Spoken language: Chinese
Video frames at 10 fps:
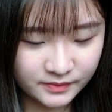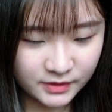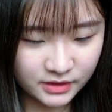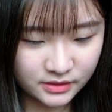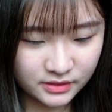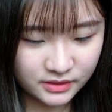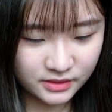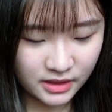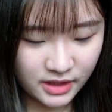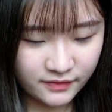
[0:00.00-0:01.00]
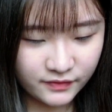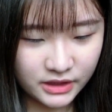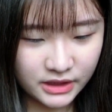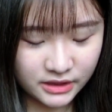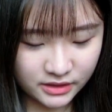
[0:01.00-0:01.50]
是 V
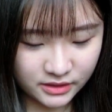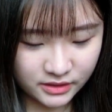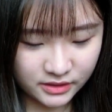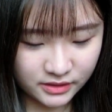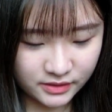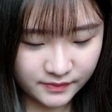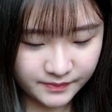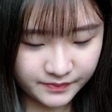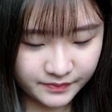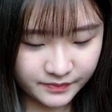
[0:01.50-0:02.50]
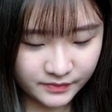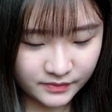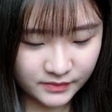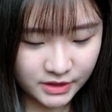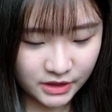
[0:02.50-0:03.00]
领的
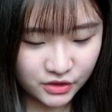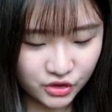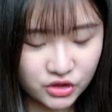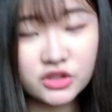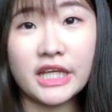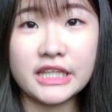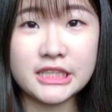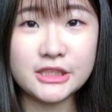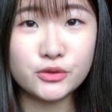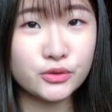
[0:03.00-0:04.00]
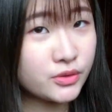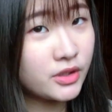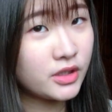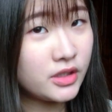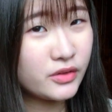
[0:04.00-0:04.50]
针织连衣裙，
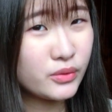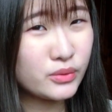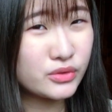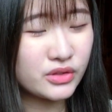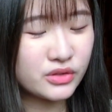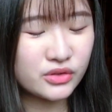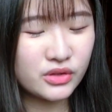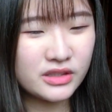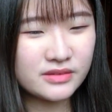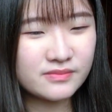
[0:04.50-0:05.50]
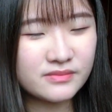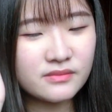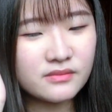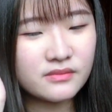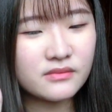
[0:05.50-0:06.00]
因为我觉得穿
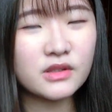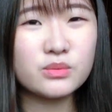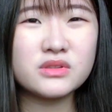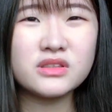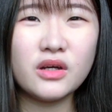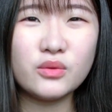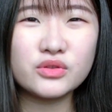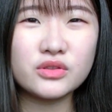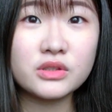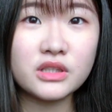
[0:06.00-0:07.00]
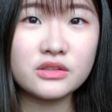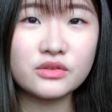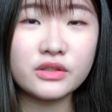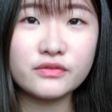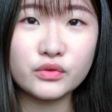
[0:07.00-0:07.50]
不知道，我觉得现在
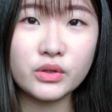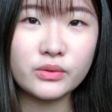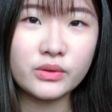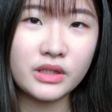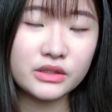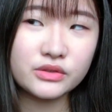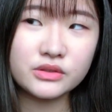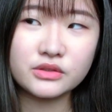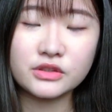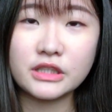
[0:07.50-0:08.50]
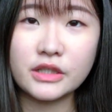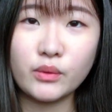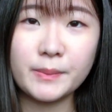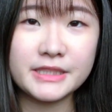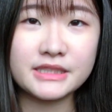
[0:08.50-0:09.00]
穿衣服越来越难，就是觉得可以
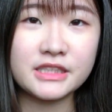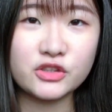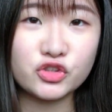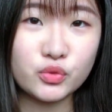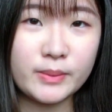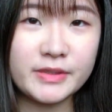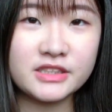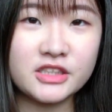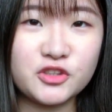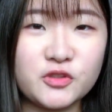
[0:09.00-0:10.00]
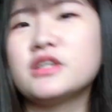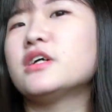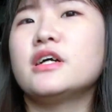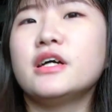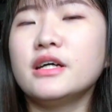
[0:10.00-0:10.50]
one piece 解决就 one piece 解决。
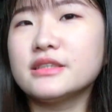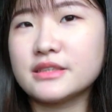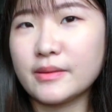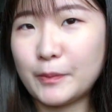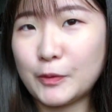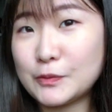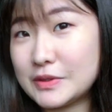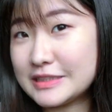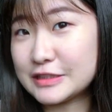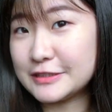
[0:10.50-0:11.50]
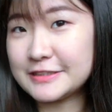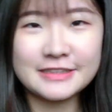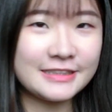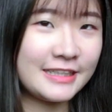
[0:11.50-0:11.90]
Simple is good，